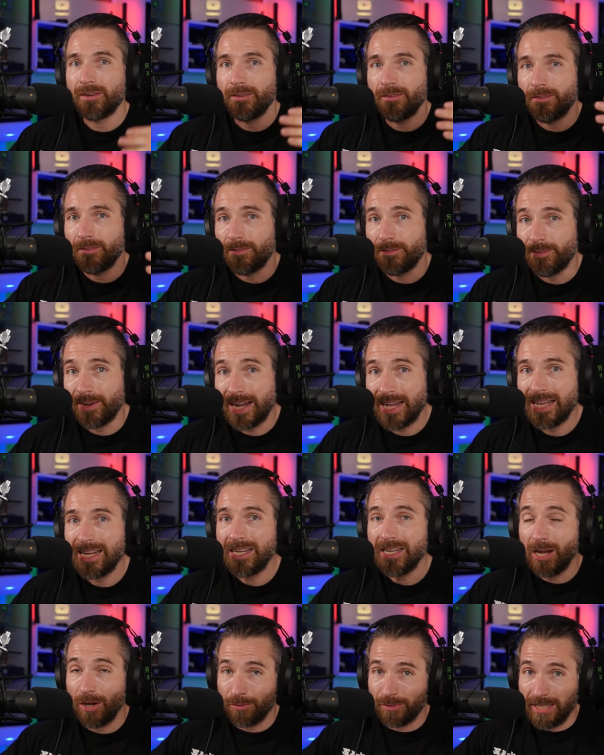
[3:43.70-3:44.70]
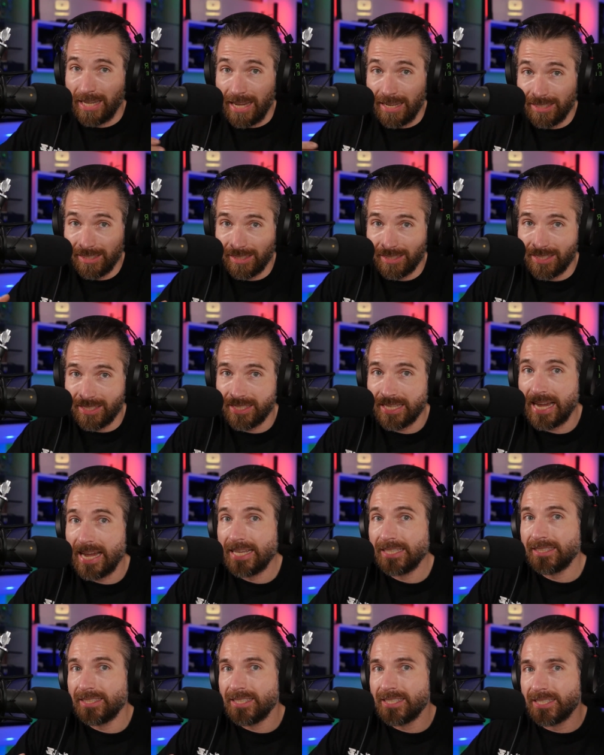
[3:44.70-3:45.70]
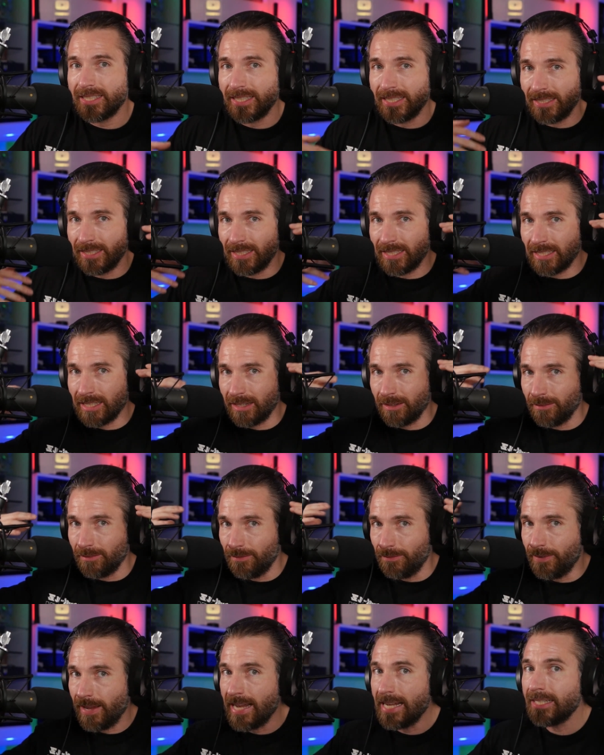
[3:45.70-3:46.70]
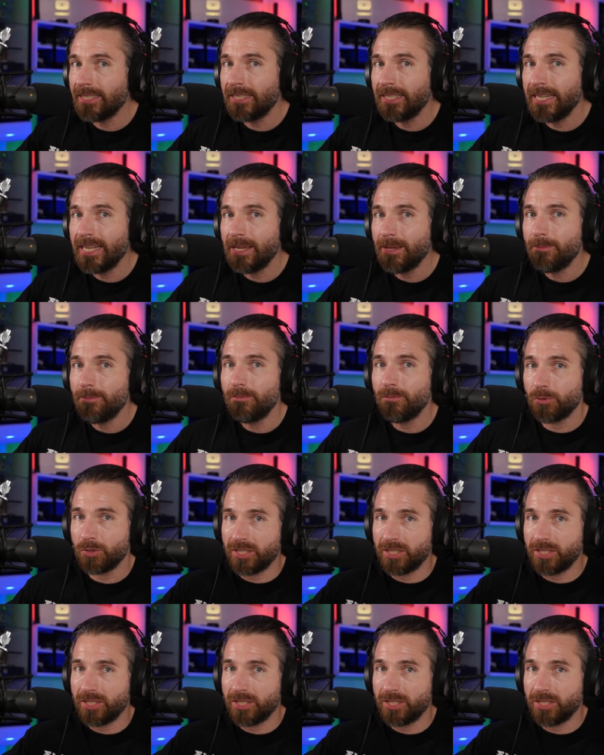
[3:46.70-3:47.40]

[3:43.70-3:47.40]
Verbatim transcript: Weil auf der anderen Seite sie in dieser Welt leben,